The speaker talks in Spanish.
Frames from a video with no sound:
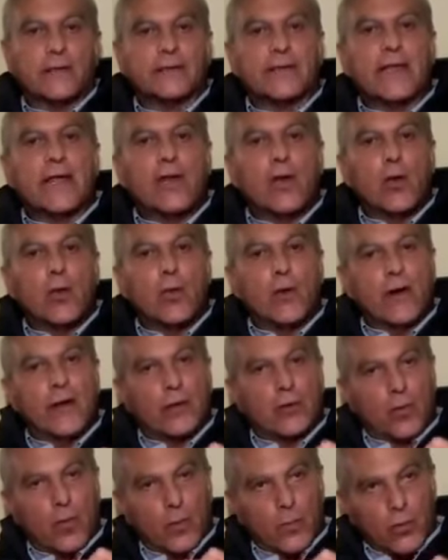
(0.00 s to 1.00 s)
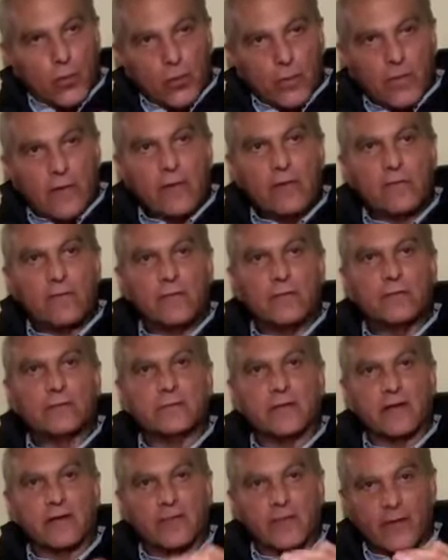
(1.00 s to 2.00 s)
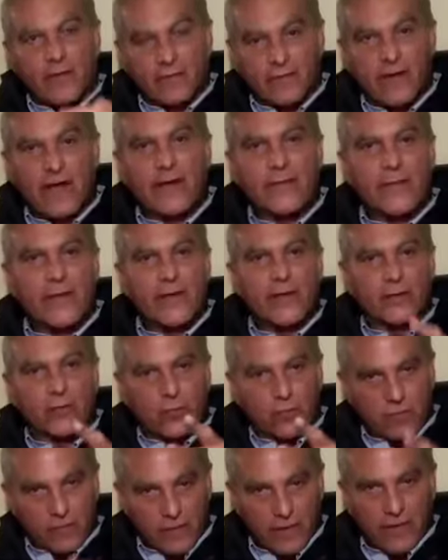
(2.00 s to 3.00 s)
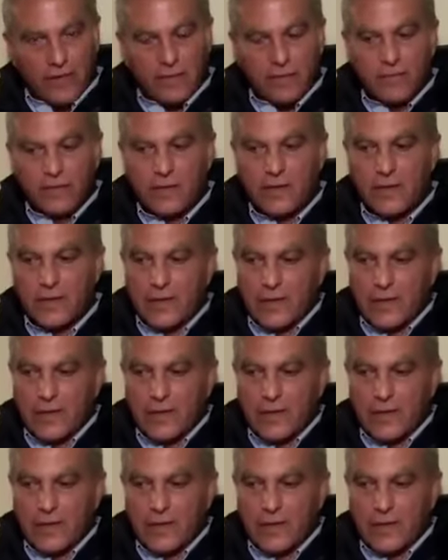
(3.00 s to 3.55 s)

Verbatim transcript: tengo el compromiso de expresarme ante ustedes,